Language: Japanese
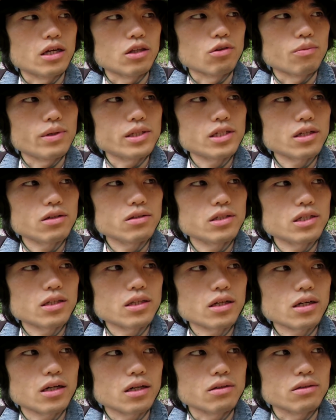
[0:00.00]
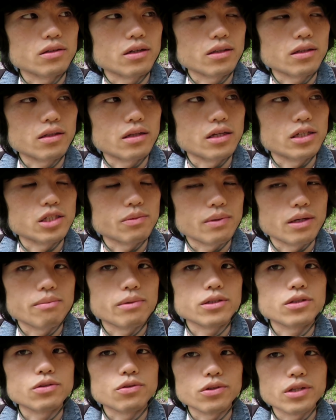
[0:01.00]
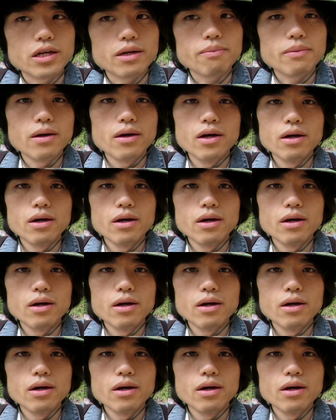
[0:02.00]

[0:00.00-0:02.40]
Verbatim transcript: えっと、めちゃくちゃ高くなってしまいますよね。